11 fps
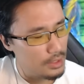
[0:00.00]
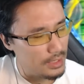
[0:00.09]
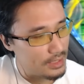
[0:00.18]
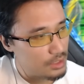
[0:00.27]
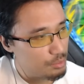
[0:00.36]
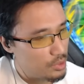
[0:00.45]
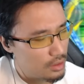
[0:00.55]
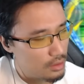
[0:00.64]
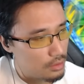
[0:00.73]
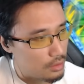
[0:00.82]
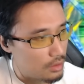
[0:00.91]
L'attaque
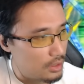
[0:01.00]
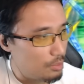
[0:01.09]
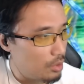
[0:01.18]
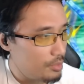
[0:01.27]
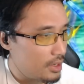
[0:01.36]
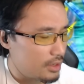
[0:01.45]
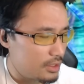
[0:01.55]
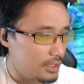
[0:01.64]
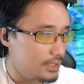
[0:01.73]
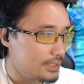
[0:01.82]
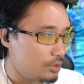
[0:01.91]
SP, la première,
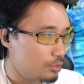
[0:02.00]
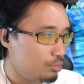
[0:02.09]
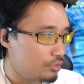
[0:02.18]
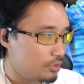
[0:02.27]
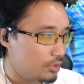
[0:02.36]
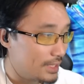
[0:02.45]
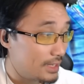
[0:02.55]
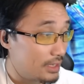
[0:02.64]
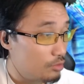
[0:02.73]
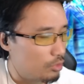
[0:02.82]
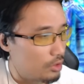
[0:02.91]
il gagne 50%
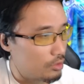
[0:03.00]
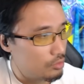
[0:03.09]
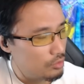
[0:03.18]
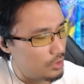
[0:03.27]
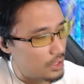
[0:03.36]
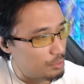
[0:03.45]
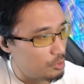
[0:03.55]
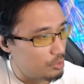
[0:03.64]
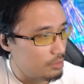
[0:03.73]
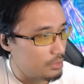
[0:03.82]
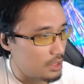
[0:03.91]
attaque et def pendant un tour. L'aspect
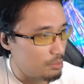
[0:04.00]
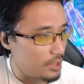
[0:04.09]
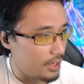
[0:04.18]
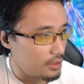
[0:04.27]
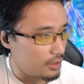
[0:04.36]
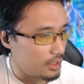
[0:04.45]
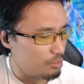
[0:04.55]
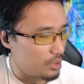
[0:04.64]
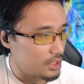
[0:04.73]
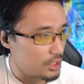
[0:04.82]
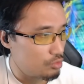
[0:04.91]
ultime, c'est pareil, rien de
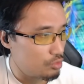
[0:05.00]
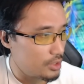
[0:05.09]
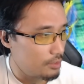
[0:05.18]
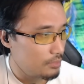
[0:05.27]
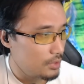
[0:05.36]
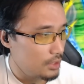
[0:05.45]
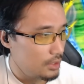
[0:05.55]
particulier.